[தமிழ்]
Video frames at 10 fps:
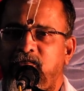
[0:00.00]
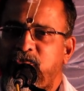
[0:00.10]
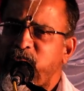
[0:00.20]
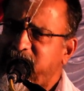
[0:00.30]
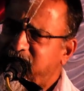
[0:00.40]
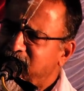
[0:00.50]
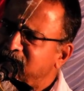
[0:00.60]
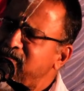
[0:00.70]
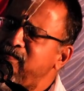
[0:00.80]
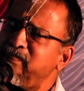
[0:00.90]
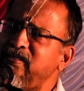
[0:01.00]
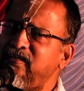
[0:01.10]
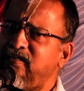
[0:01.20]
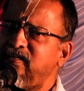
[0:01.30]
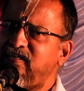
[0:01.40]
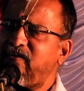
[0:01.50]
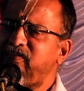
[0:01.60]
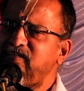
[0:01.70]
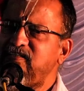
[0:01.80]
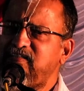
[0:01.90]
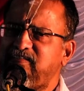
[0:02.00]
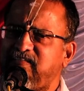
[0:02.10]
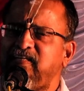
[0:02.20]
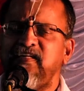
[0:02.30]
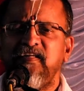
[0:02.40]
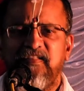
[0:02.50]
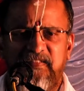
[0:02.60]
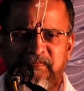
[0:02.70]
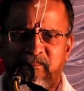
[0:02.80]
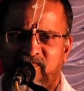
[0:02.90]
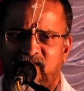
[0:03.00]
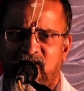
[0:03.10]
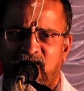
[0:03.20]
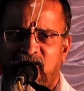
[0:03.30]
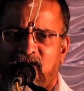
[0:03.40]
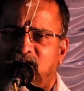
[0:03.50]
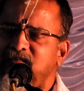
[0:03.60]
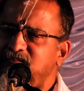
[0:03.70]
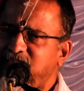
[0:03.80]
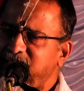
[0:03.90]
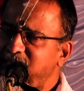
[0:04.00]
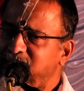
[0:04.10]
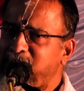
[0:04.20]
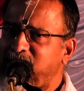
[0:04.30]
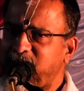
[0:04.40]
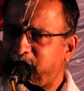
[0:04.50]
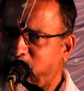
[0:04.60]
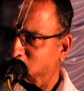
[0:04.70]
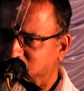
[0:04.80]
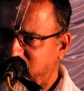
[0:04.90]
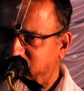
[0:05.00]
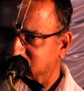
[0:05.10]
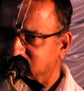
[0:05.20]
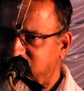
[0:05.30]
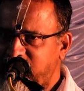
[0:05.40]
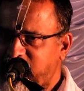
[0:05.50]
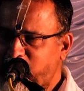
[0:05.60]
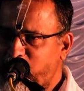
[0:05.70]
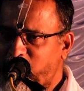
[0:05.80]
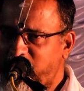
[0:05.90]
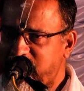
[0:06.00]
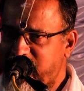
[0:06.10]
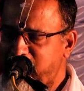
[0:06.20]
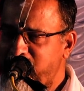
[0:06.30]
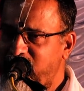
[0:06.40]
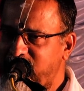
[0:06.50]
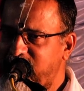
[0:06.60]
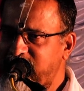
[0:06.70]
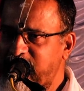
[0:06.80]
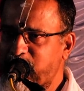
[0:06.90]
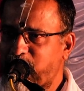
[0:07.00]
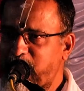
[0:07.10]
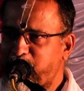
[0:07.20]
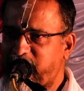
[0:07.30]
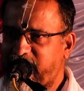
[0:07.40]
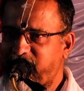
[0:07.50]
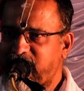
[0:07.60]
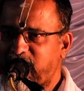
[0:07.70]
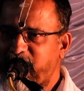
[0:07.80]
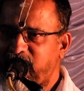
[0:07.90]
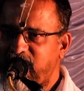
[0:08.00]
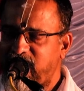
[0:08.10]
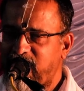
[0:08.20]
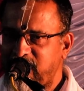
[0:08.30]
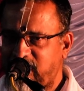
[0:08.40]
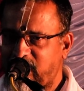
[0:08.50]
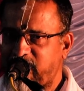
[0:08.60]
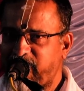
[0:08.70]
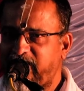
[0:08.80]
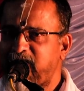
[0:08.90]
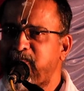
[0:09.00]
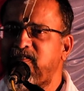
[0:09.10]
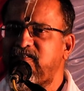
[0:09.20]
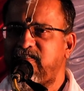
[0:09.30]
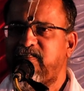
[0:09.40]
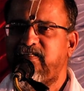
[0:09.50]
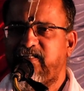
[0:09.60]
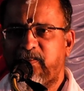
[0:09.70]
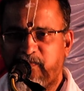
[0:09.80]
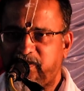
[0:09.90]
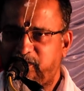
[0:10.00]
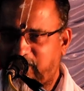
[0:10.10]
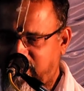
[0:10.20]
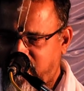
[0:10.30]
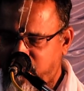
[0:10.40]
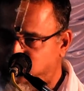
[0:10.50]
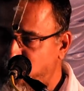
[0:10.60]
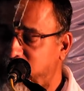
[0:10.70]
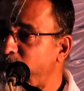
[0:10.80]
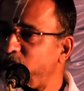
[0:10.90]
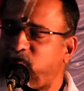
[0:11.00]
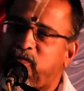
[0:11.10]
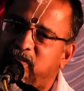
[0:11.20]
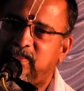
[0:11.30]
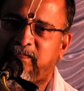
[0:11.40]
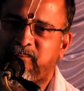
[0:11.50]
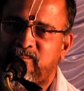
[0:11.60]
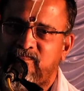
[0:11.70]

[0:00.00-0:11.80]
ஸோ எல்லாமே அவர்களுக்கு தெரியறது ஆனால் தெரியாத மாதிரி இருப்போம் ஒருத்தர் வந்து தன்னோட ஜென்மாந்திரத்தில் தொடர்புடையவர் அப்படின்னா அதை வேற மாதிரி இண்டிகேட் பண்ணிடுவா அதை முழுக்கவும் சொல்ல மாட்டான்